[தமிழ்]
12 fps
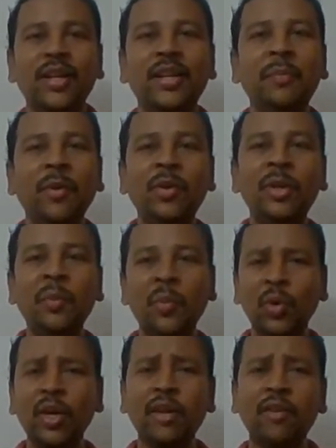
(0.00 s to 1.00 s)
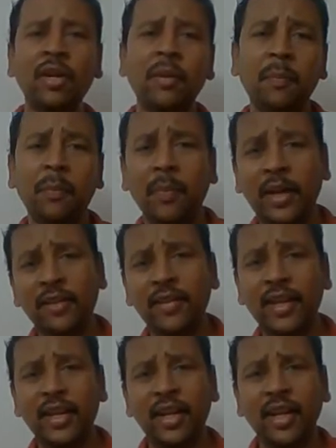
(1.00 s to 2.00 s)
இப்போ வந்து மோடி அவர் பதவி
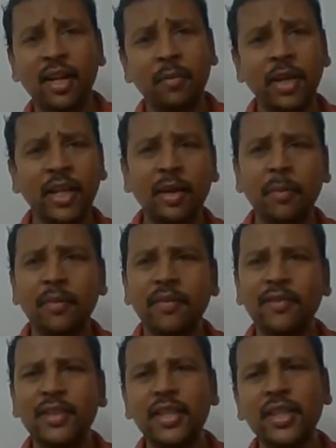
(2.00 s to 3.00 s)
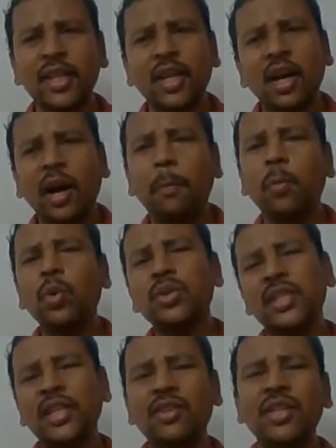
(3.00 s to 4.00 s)
ஏறுகிறார் அப்படிங்கிறப்பவே வந்து
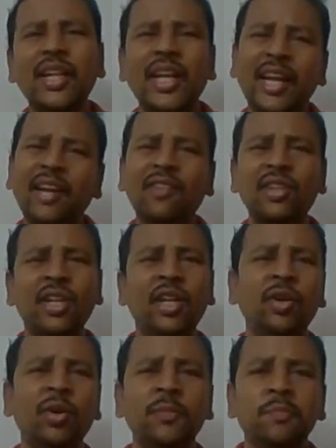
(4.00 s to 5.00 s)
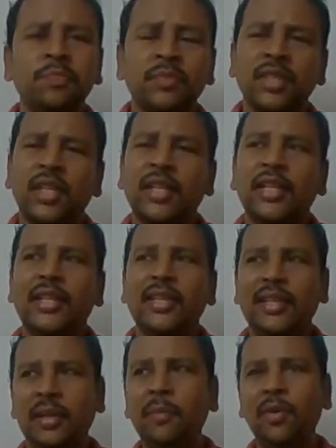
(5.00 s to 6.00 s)
அப்போசிங் வந்து நிறையா வந்துட்டு இருக்கோம்
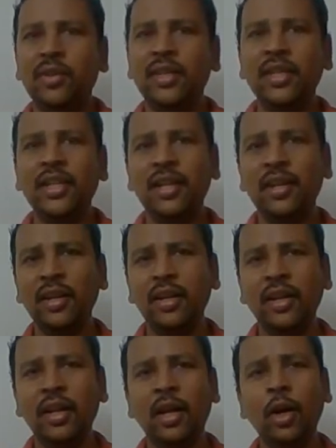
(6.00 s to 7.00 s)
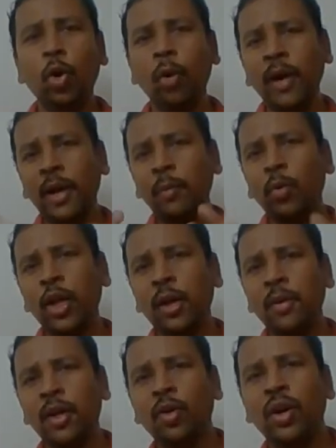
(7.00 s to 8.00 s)
நம்ம வந்து கோபேக் மோடி
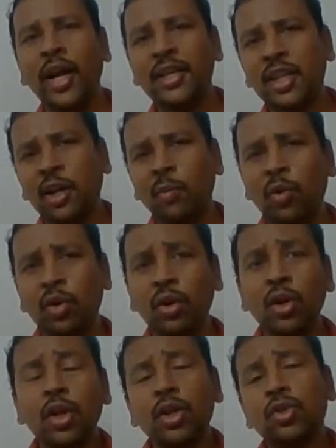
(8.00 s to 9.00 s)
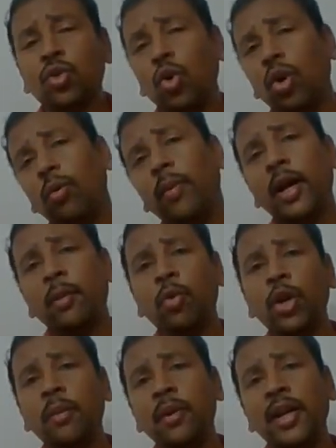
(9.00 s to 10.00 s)
அப்படின்னு ஒரு ஹேஷ்டேக் போட்டோம் ஸோ கோபேக்
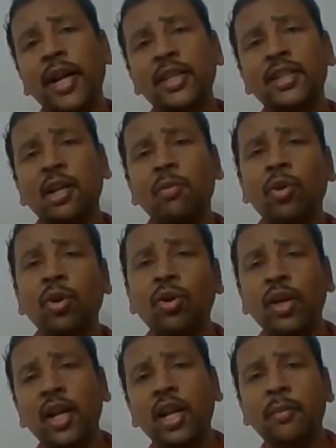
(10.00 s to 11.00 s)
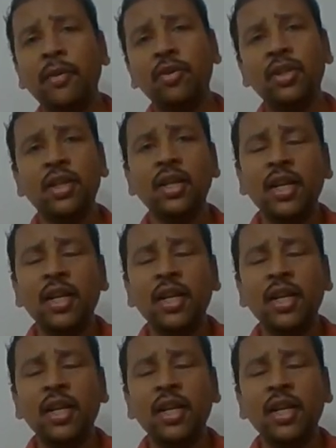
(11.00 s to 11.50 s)
மோடி அப்படின்னு ஹேஷ்டேக் போட்டோன்னா எல்லாருமே வந்து